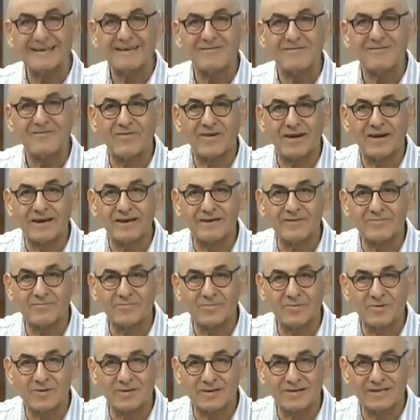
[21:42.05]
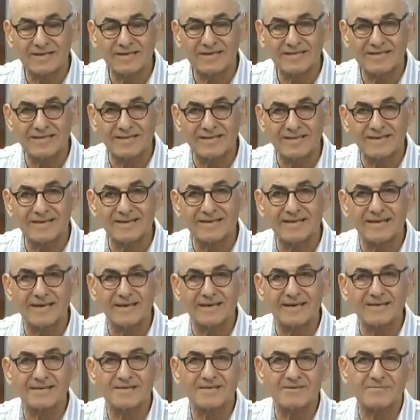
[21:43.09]
Fay buradaysa
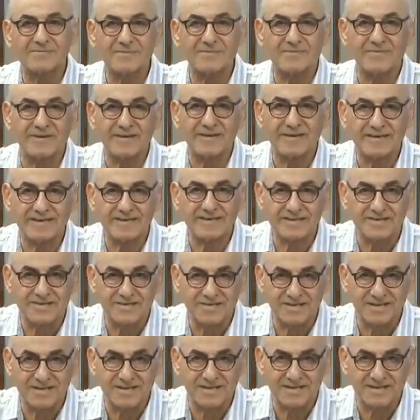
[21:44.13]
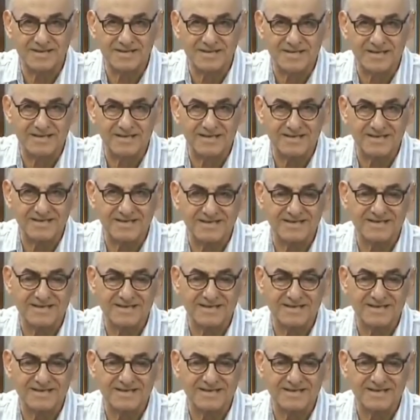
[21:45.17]
yerleşimi fayın dışına alacaksın.